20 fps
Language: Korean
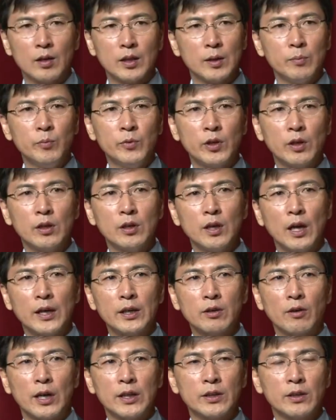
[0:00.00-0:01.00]
입력을
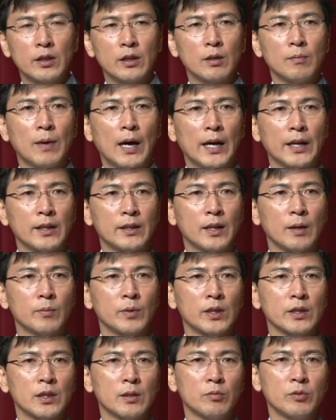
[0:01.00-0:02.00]
하는 과정에서 많은
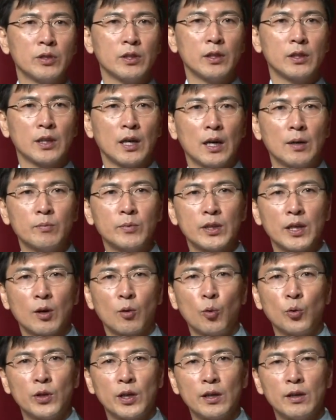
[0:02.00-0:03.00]
담당자분들이 다 함께
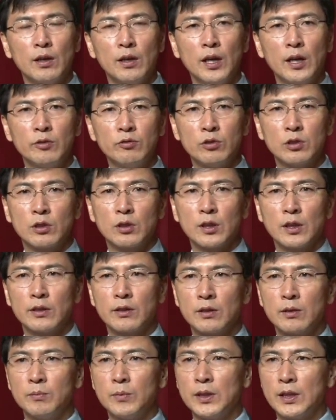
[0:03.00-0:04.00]
고생을
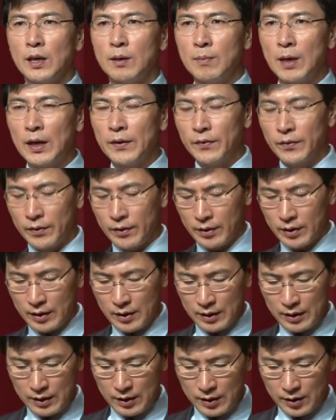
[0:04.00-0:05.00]
해주셨겠습니다만
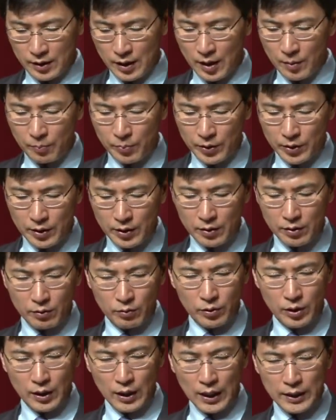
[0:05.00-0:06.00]
대표에서
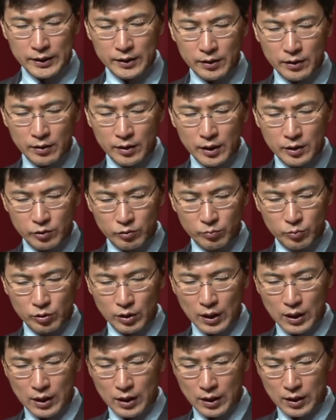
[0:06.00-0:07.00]
우리 한경아
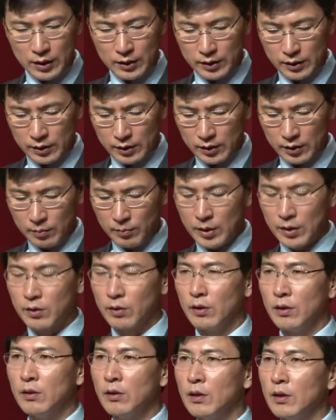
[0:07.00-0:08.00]
주무관
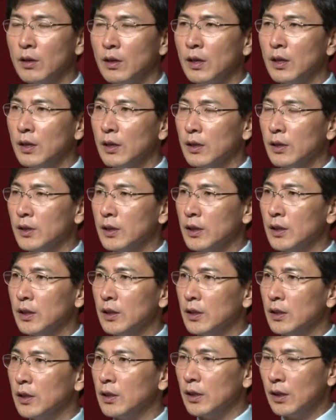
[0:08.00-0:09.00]
팀에서
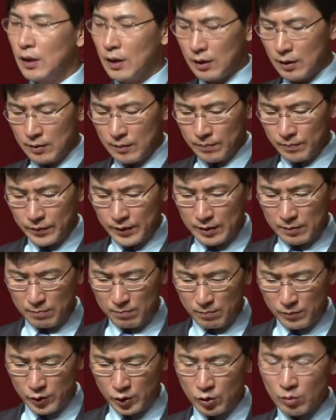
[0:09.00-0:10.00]
이
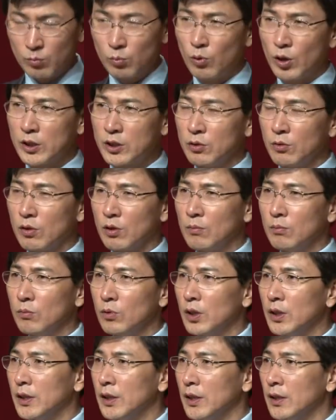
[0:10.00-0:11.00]
정부와 지원
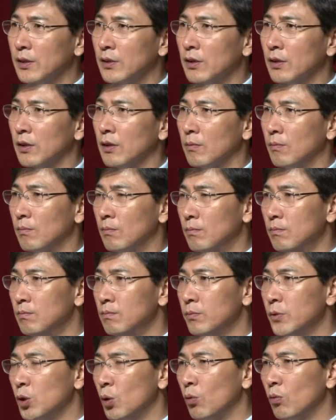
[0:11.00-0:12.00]
업무에 대해서
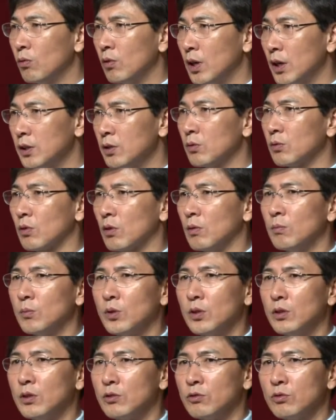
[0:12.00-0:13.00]
효과적으로
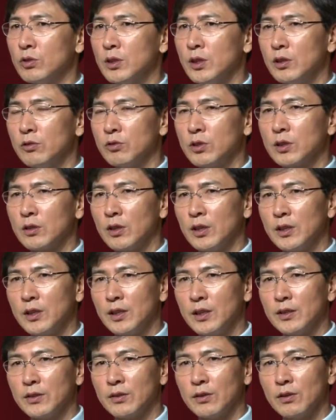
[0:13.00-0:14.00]
업무를 추진해 주신 것에
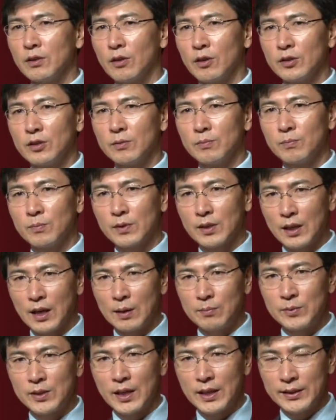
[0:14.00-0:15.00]
대해서 거듭
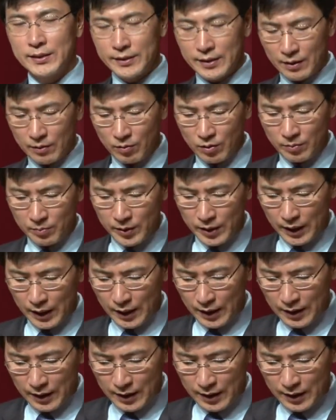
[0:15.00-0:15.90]
감사 인사 올립니다.